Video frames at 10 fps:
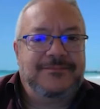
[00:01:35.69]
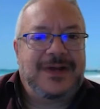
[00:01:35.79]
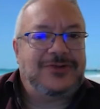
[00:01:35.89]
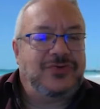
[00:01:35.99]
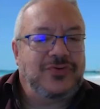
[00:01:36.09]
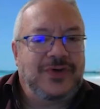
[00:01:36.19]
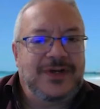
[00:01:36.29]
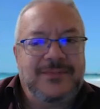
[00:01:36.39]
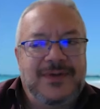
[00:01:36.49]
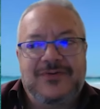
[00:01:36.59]
a todos los
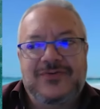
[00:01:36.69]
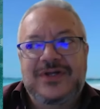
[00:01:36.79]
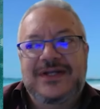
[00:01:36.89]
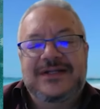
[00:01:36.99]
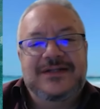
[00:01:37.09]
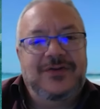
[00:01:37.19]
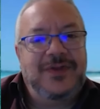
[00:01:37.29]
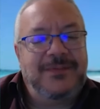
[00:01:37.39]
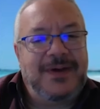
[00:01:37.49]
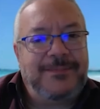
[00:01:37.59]
hermanos de los
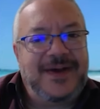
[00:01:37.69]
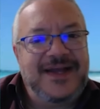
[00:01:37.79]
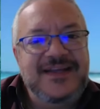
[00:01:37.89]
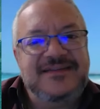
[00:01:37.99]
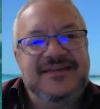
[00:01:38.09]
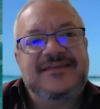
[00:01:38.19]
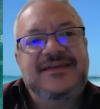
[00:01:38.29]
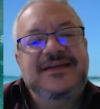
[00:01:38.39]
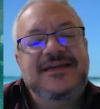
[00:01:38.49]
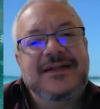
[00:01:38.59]
demás
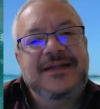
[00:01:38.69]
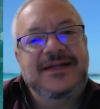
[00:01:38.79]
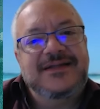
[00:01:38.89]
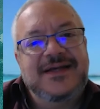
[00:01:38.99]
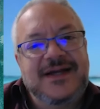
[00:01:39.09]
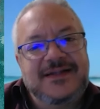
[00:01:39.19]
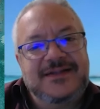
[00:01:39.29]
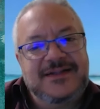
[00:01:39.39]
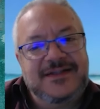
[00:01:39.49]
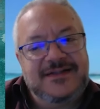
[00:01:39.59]
países
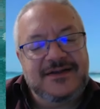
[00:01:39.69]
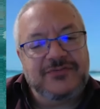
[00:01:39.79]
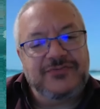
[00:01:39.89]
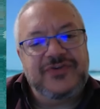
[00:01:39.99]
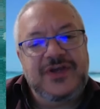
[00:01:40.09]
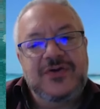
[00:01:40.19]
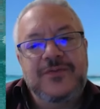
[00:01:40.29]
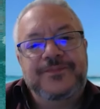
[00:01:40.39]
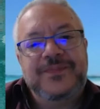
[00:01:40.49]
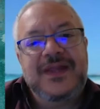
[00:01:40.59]
integrantes de este Consejo,